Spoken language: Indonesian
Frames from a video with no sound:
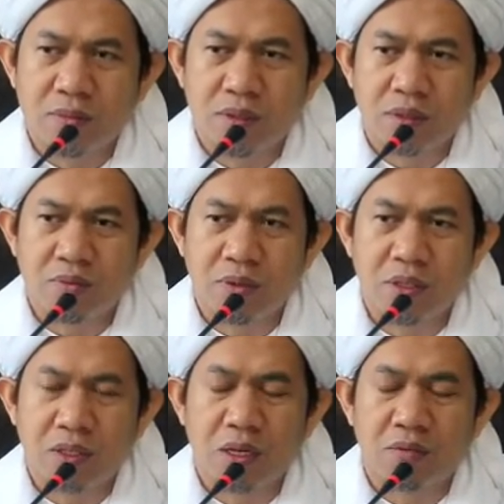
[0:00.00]

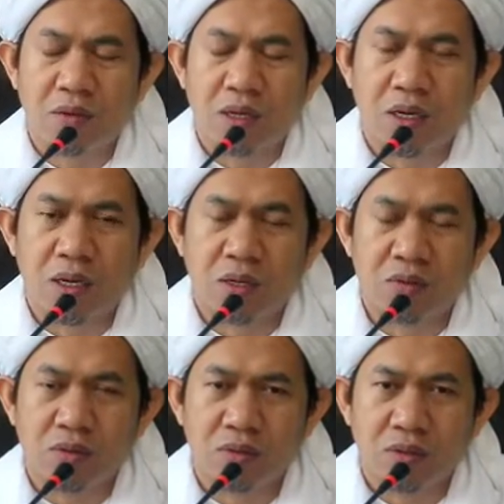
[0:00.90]
Seperti gambaran
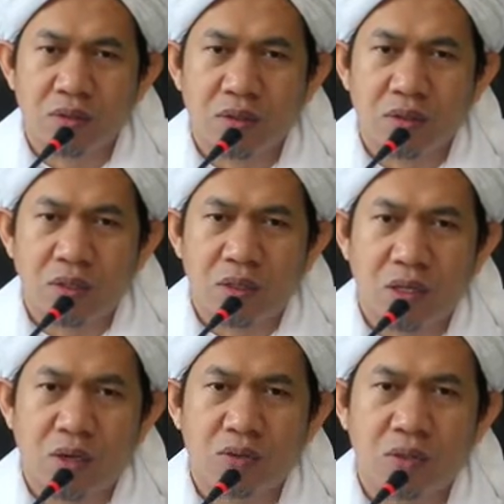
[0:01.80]
laut.
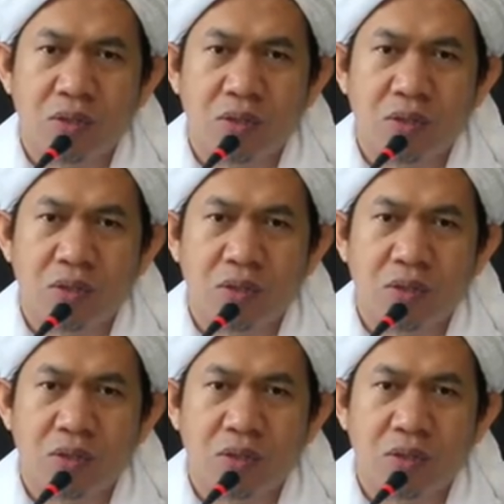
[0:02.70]
Laut